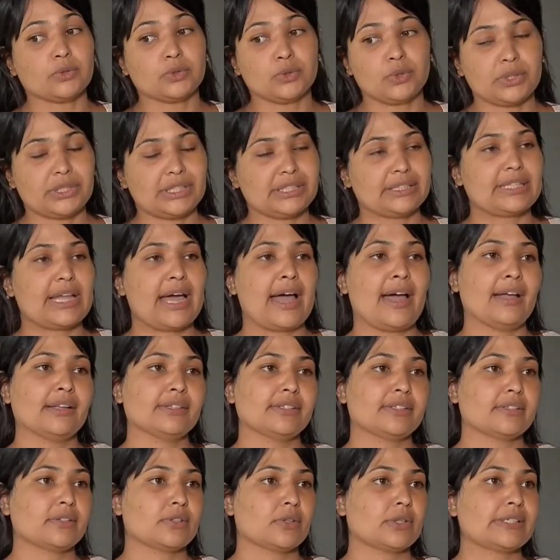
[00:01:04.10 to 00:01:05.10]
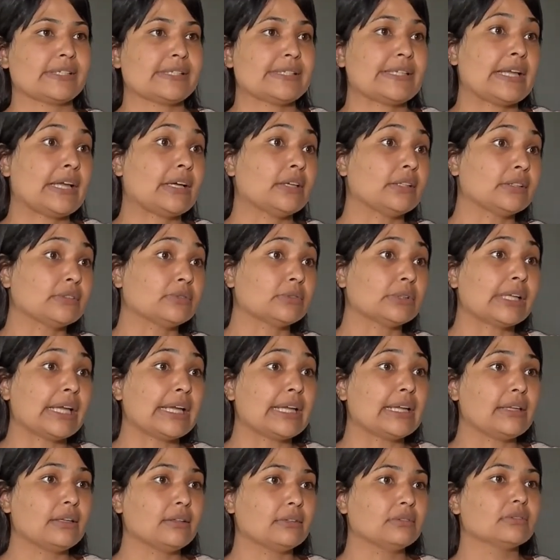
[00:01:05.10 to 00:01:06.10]
autoridades. Esse ano
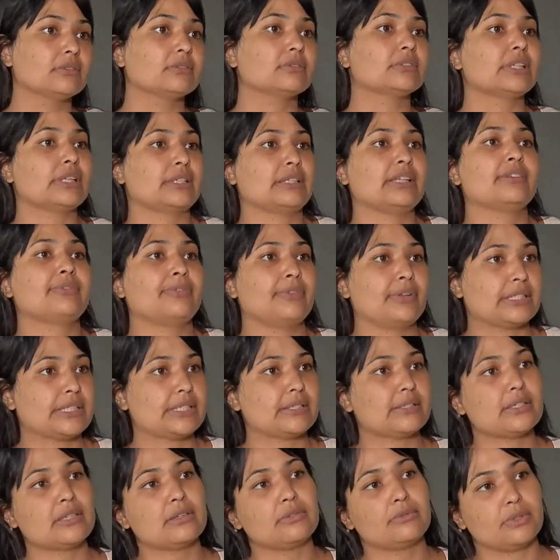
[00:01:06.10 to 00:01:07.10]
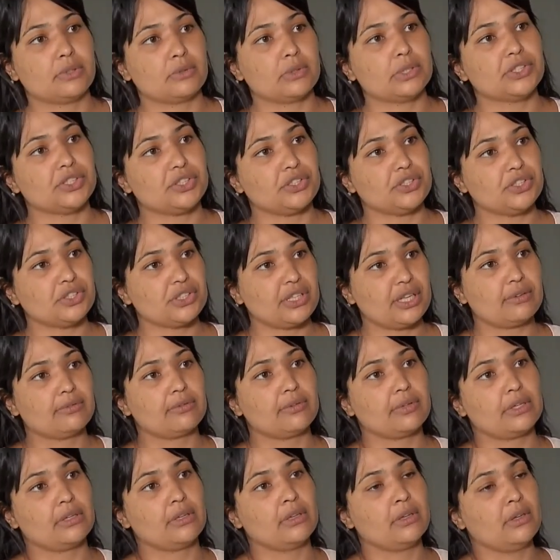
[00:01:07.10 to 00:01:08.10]
nem da Defesa Civil a gente
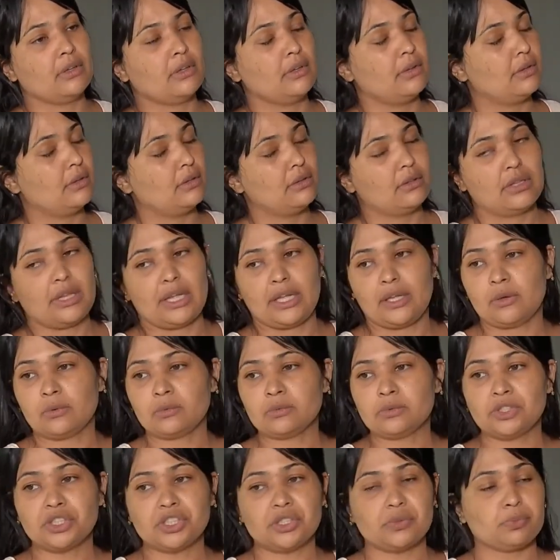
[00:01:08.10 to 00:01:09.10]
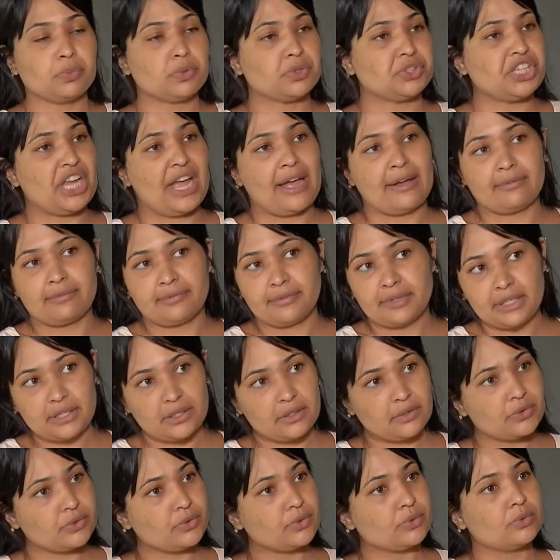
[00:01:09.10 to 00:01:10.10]
teve nenhum tipo de
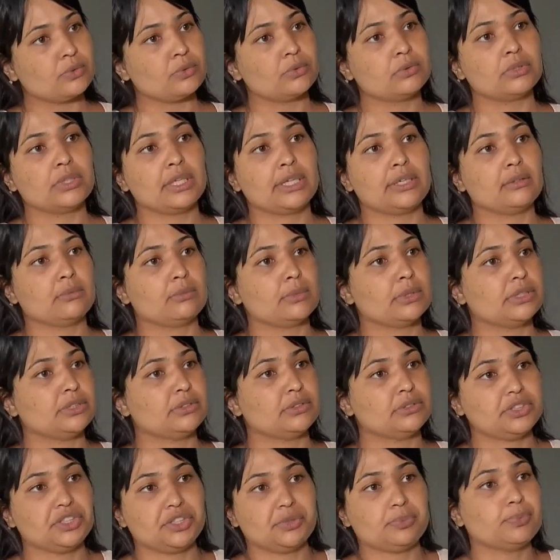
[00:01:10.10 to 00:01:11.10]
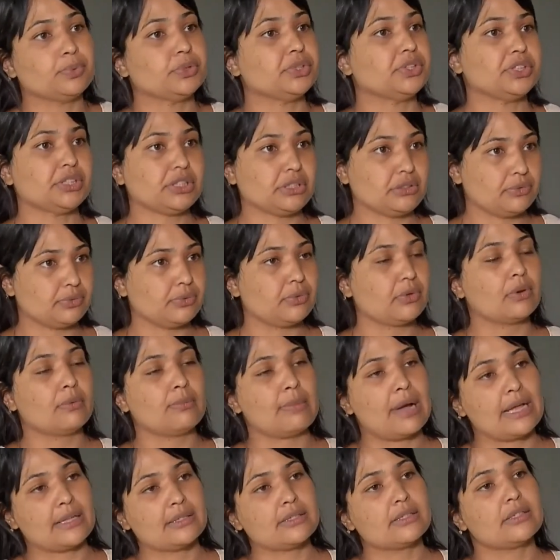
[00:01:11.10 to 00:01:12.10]
aviso, nenhum tipo de
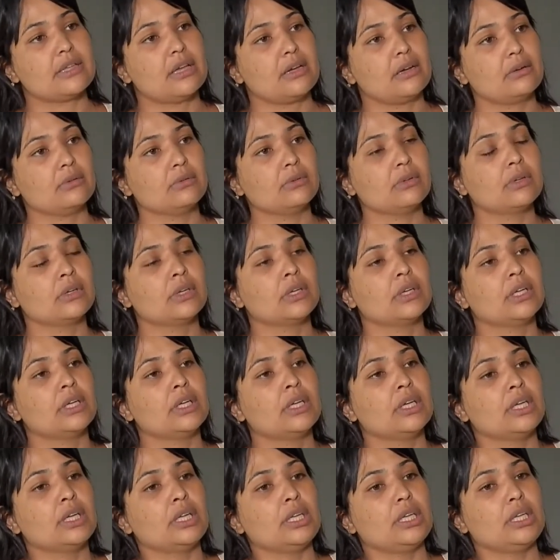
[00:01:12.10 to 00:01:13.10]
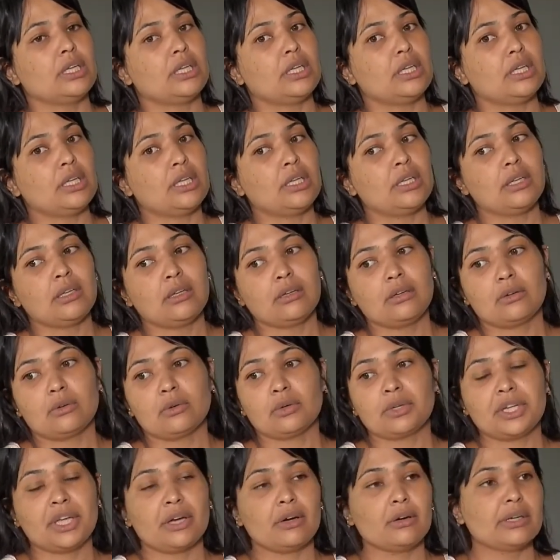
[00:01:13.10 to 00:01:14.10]
informação. E
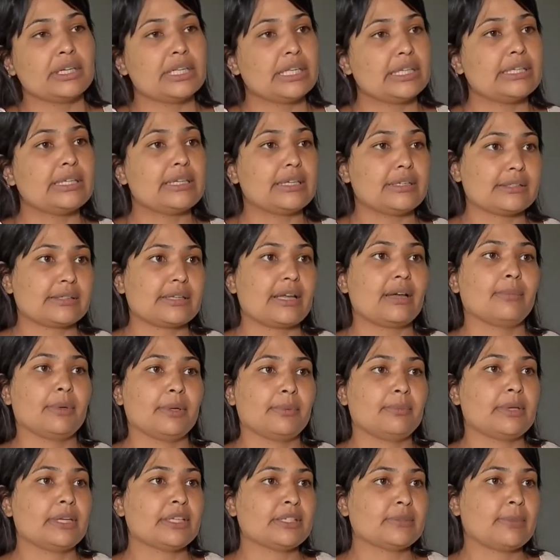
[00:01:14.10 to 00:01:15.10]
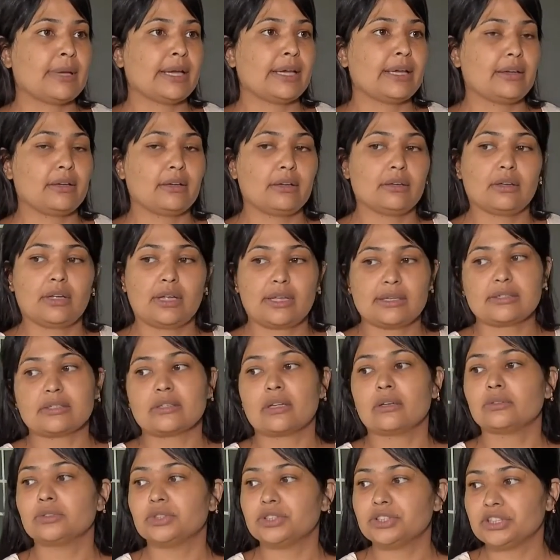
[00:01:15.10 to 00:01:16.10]
o que eu queria saber mesmo é
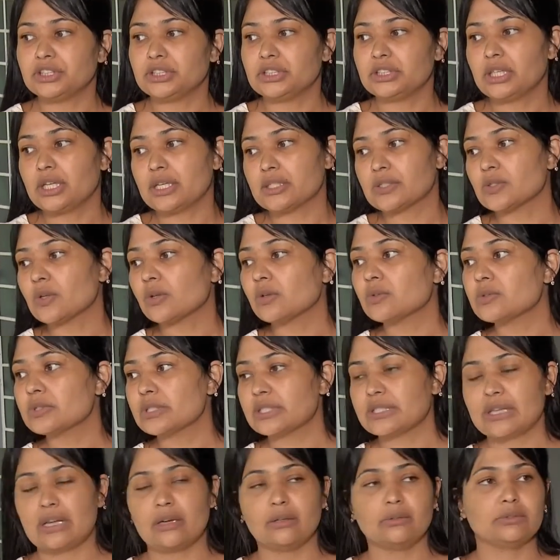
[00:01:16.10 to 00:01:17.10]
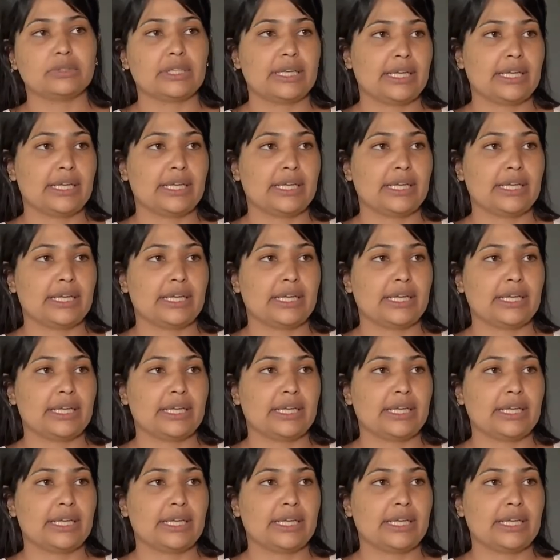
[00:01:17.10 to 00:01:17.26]
questão de resolução,